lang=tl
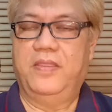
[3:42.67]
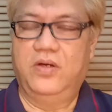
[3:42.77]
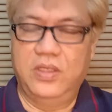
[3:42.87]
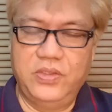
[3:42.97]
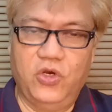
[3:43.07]

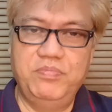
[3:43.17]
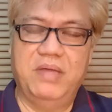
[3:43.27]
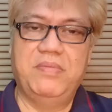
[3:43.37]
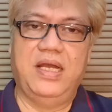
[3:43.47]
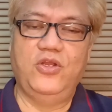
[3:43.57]
Although
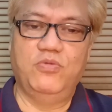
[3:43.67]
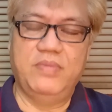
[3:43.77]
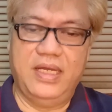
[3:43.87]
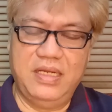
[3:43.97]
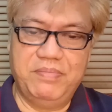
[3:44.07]
may mga
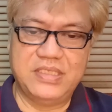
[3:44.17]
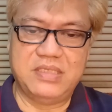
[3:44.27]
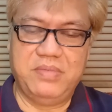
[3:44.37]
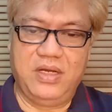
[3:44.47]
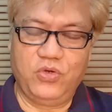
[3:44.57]
lumalabas sa
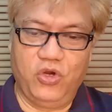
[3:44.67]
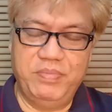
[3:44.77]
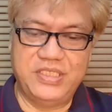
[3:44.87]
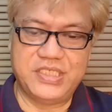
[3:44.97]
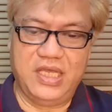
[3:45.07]
mga
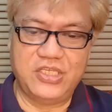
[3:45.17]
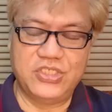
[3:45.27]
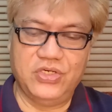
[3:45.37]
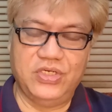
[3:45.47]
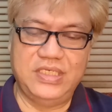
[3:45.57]
comment
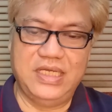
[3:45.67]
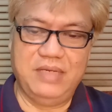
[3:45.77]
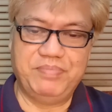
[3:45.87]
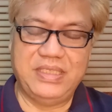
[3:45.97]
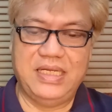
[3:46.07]
section
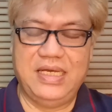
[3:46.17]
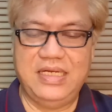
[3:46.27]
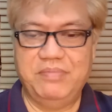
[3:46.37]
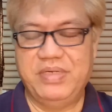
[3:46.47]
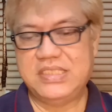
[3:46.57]
na
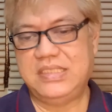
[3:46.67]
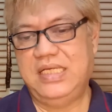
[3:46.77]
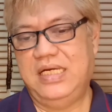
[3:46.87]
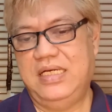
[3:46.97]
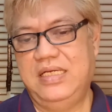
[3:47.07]
pinalalabas
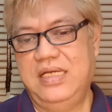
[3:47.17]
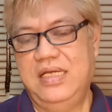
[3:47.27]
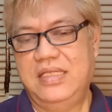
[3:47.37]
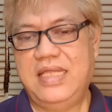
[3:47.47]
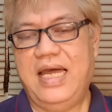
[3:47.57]
na
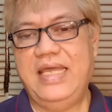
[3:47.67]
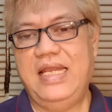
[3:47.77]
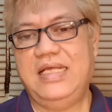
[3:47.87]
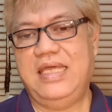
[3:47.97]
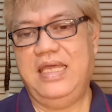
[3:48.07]

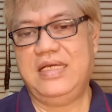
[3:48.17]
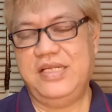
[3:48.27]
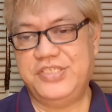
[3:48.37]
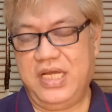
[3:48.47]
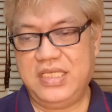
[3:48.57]
dahil kay
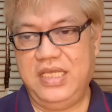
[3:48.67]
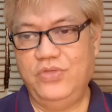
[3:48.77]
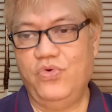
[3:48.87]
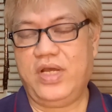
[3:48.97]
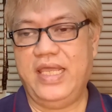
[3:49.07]
Chris
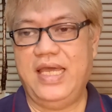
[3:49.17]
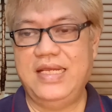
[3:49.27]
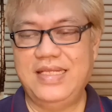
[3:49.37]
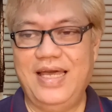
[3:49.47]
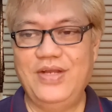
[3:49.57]
Aquino kaya
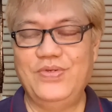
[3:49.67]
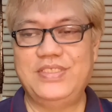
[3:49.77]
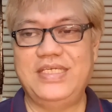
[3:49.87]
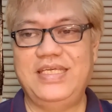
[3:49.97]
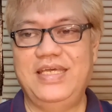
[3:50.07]
nanalo
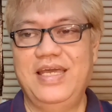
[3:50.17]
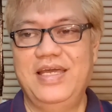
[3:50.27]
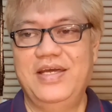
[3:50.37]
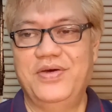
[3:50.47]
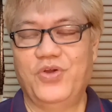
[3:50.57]
si
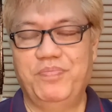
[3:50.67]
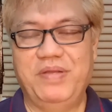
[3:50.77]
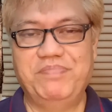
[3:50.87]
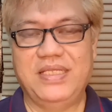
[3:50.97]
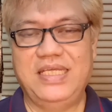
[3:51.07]

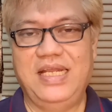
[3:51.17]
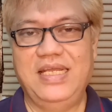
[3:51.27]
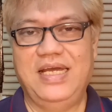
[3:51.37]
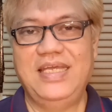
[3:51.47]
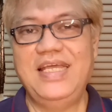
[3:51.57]
Robin
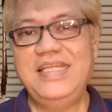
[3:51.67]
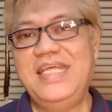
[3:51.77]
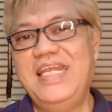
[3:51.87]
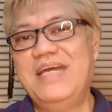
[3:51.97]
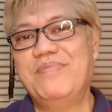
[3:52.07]
Padilla.
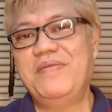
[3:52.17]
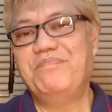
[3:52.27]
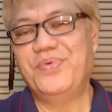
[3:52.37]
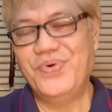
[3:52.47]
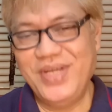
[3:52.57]
Hindi naman
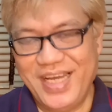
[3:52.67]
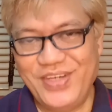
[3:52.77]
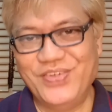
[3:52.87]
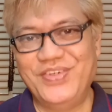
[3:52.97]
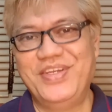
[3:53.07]
po
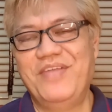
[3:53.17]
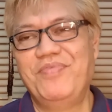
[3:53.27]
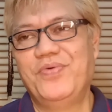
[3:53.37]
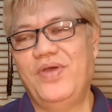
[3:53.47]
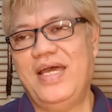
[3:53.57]
ganun.
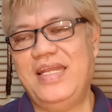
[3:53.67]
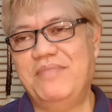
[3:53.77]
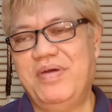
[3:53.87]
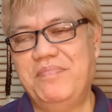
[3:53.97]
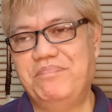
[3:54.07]
Wala
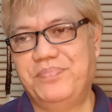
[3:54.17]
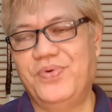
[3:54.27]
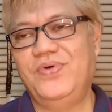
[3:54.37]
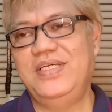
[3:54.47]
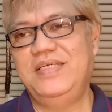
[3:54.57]
naman
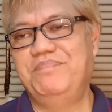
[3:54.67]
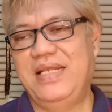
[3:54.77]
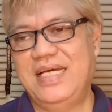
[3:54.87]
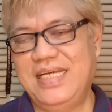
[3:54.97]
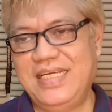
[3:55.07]
pong
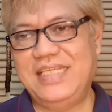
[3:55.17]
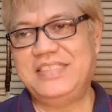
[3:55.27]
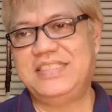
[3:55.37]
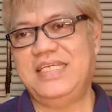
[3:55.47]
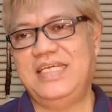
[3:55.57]
binanggit
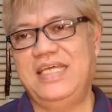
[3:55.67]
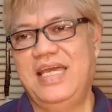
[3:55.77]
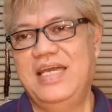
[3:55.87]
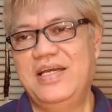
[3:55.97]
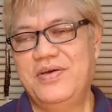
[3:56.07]
si
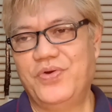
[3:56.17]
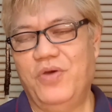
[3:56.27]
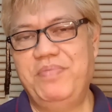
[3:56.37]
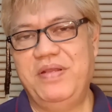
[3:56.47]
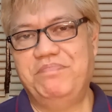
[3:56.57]

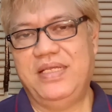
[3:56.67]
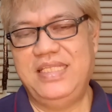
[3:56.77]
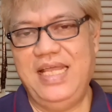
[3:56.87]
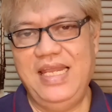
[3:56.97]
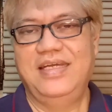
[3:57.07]
Robin
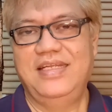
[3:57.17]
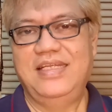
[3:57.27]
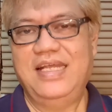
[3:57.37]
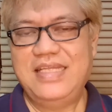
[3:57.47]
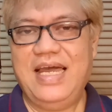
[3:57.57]
Padilla
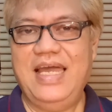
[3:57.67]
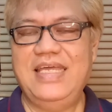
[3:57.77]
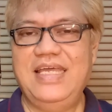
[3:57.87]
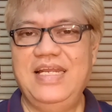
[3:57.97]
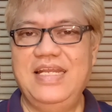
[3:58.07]
na
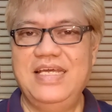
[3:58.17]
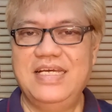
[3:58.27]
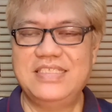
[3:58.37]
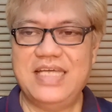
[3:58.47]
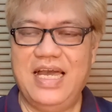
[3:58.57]
dahil
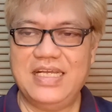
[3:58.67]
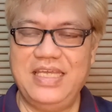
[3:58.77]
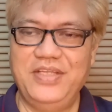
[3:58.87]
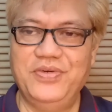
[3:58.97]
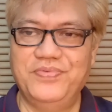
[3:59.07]
sa
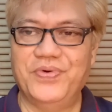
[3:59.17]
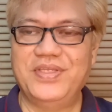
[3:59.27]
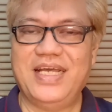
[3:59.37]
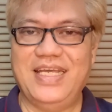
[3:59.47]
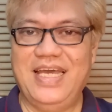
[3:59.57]
Aquino
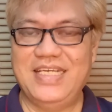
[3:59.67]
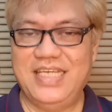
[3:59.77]
vote kaya siya